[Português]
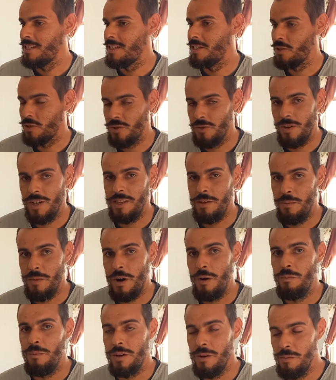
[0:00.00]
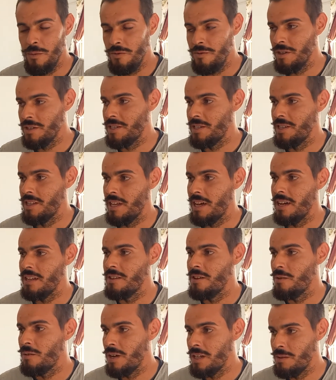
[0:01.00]
Isso, o animal
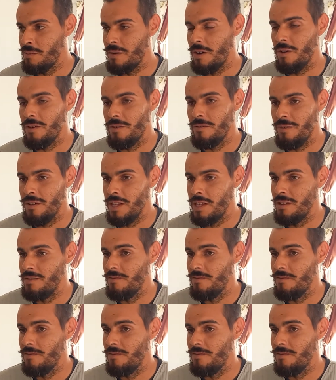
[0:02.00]
vacinado é o animal que vai,